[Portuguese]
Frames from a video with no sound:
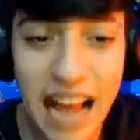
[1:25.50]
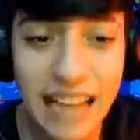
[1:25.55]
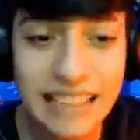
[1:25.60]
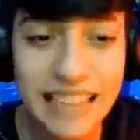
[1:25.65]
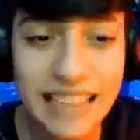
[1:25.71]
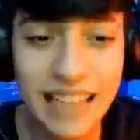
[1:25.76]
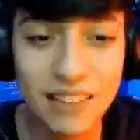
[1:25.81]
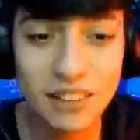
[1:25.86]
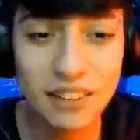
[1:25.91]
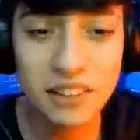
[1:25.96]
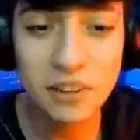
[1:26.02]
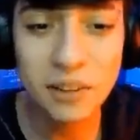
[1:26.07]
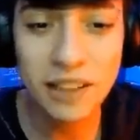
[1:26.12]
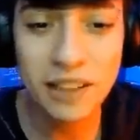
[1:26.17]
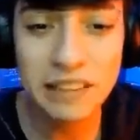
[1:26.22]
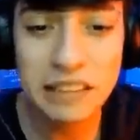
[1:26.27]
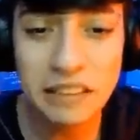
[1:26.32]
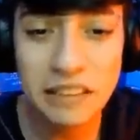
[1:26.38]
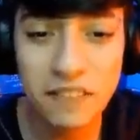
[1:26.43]
é de
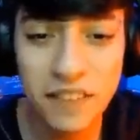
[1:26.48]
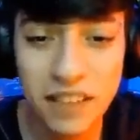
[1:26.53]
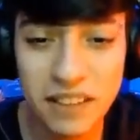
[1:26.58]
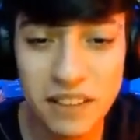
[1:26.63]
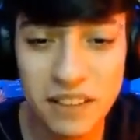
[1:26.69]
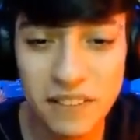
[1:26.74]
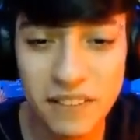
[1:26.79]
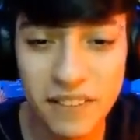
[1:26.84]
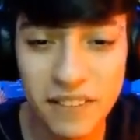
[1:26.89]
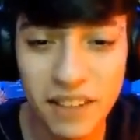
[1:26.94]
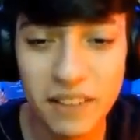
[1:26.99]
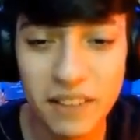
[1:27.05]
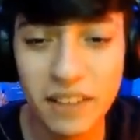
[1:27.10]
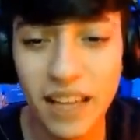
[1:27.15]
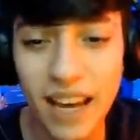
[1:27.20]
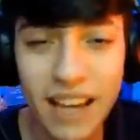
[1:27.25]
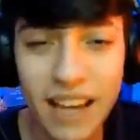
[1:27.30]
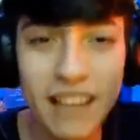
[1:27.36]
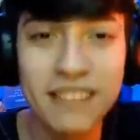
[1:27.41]
açúcar esse vidro, mano.
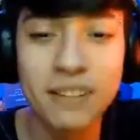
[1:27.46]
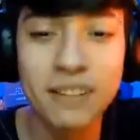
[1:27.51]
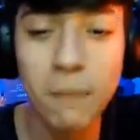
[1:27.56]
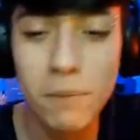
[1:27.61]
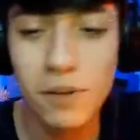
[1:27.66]
Que isso,